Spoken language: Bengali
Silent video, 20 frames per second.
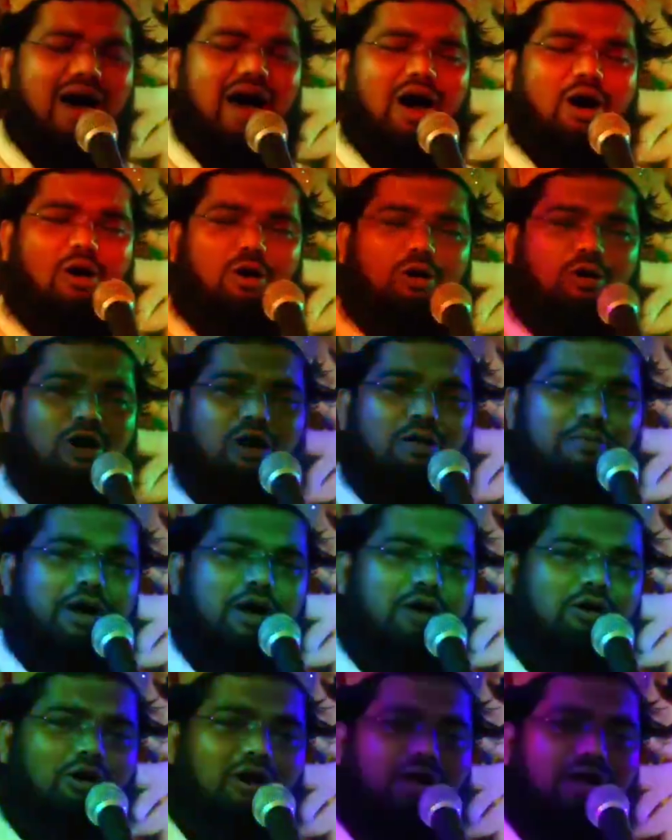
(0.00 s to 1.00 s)
আও কামা
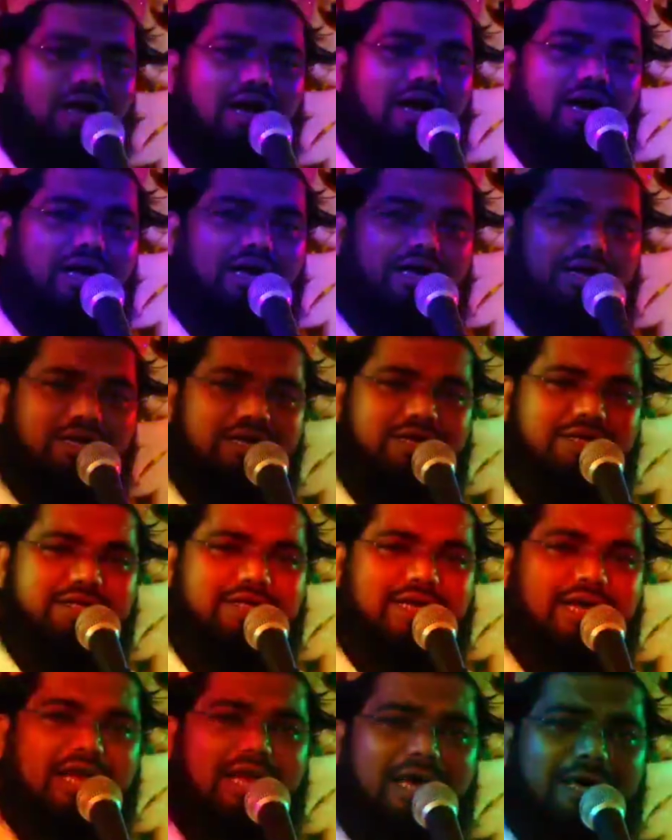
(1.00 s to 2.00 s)
কলা আলাইহিস
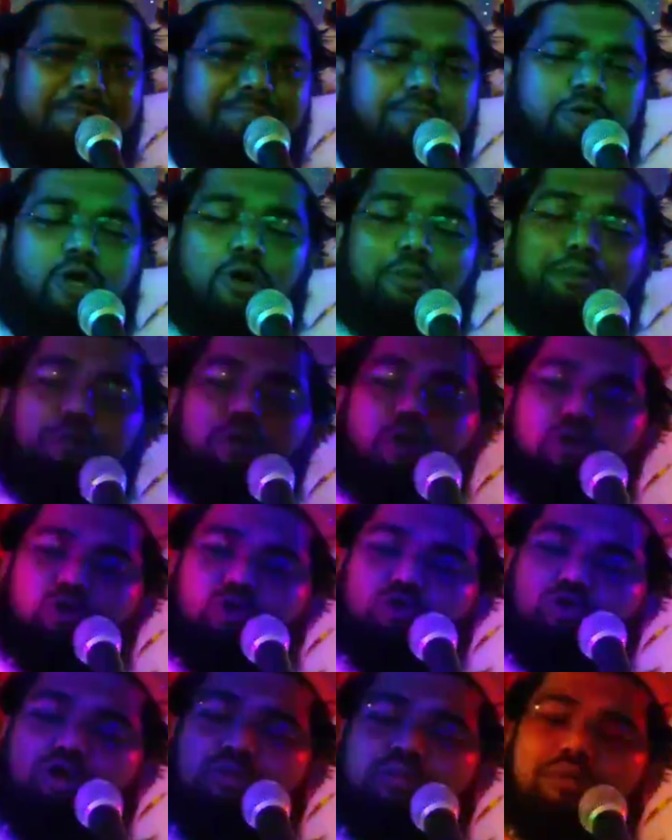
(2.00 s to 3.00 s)
সালাম
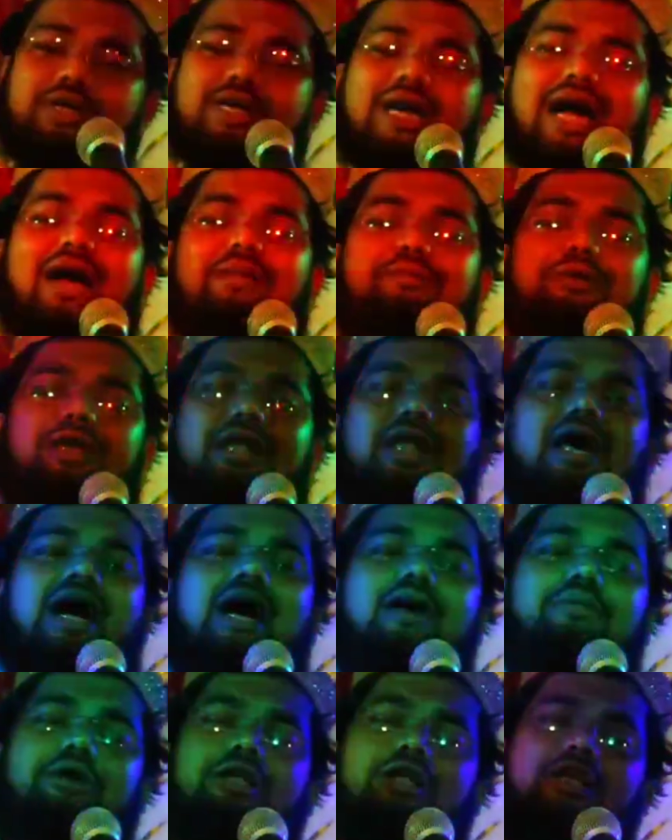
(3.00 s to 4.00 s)
প্রথম কাবিল
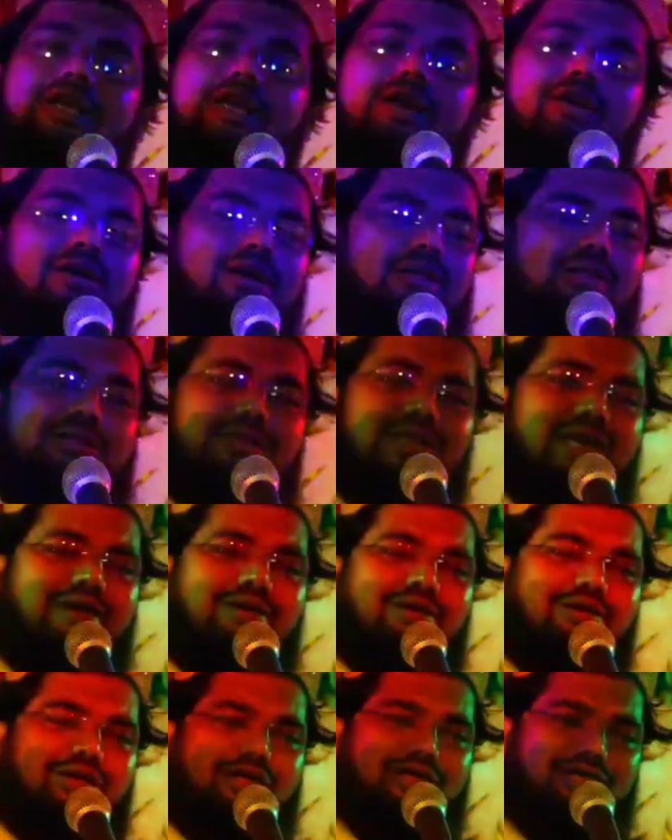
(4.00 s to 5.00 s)
হাবিলকে হত্যা
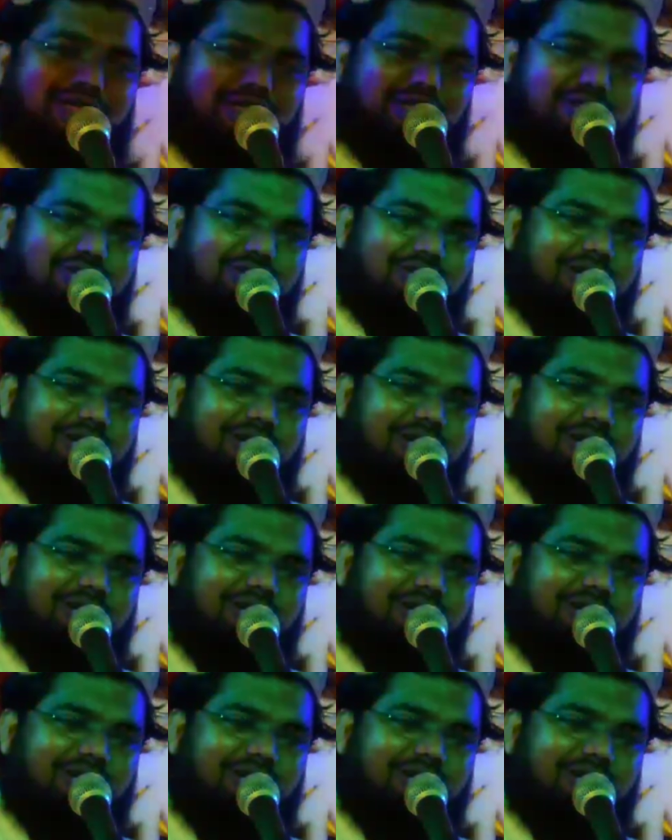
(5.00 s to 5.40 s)
করেছিল